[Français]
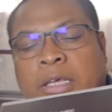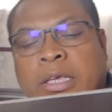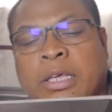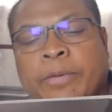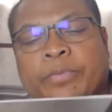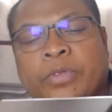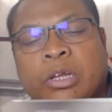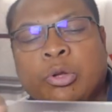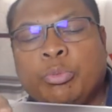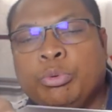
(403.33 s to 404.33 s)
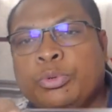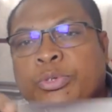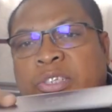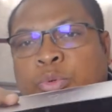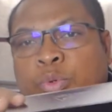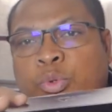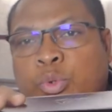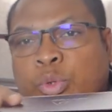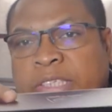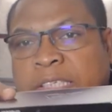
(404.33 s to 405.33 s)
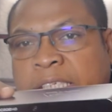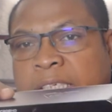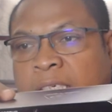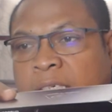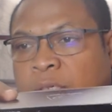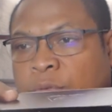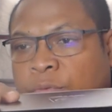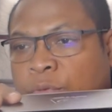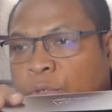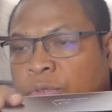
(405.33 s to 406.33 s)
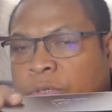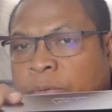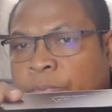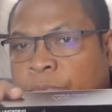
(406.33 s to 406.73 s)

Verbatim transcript: Et le but c'est de sortir votre